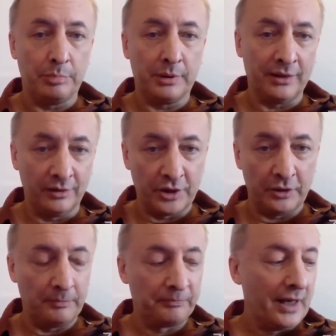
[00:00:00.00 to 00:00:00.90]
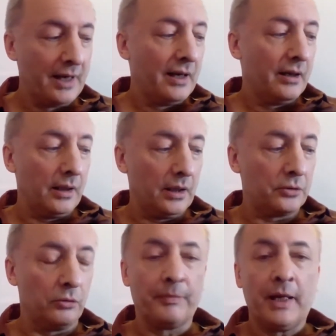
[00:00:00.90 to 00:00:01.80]
Продолжаю.
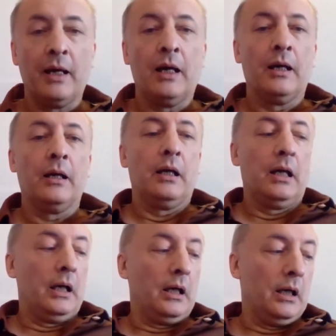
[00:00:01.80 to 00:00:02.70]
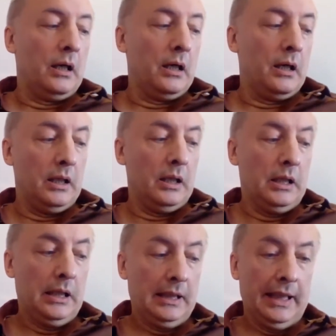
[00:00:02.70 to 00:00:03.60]
Хорошо. А,
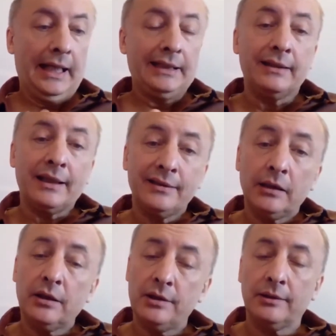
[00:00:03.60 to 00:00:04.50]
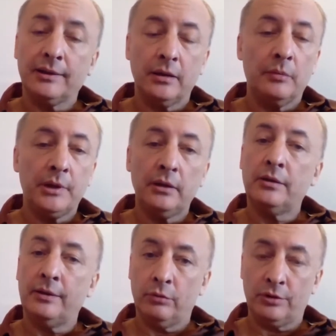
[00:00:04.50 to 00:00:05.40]
это достаточно, на самом деле,
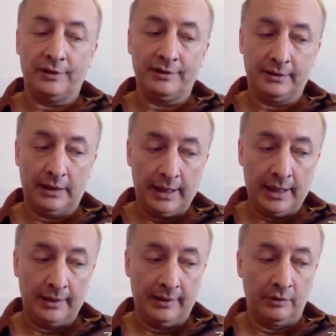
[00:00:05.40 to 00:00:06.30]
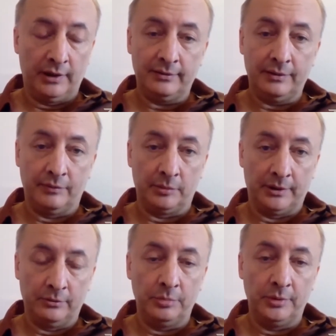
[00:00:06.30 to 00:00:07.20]
тревожное состояние. Вот если вы
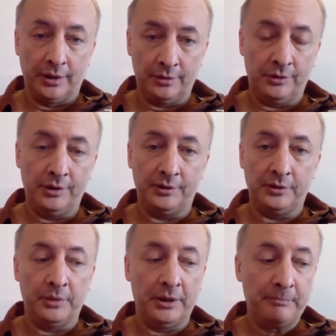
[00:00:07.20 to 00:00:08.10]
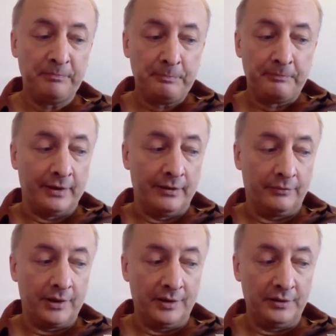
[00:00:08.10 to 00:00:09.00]
способны ощутить себя э,
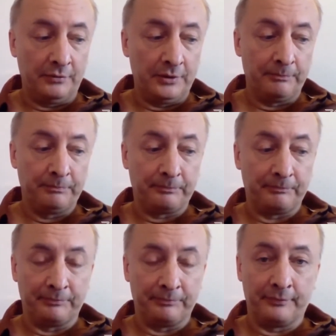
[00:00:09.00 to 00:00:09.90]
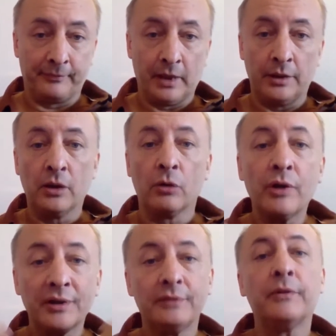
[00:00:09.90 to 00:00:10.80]
в качестве
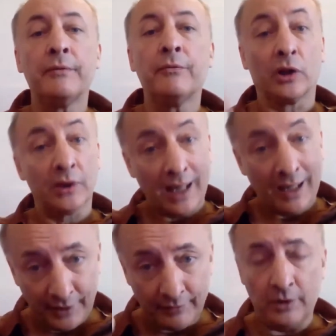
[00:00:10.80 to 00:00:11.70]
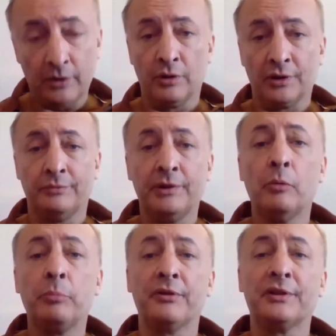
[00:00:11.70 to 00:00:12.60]
героя своего, главного героя
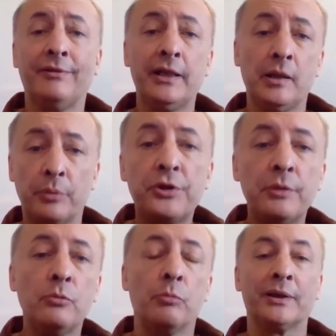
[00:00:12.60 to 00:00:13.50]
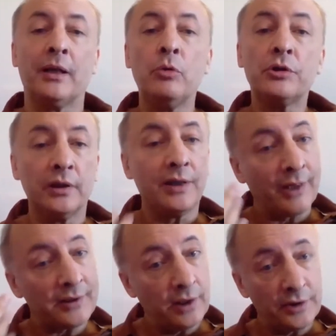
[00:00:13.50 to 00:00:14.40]
своего повествования. Почему? Потому что на
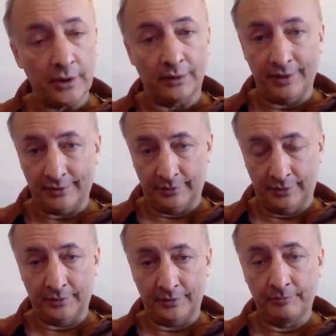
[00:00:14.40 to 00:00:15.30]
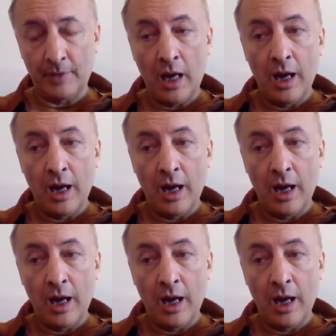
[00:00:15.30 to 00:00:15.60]
вас лежит ответственность.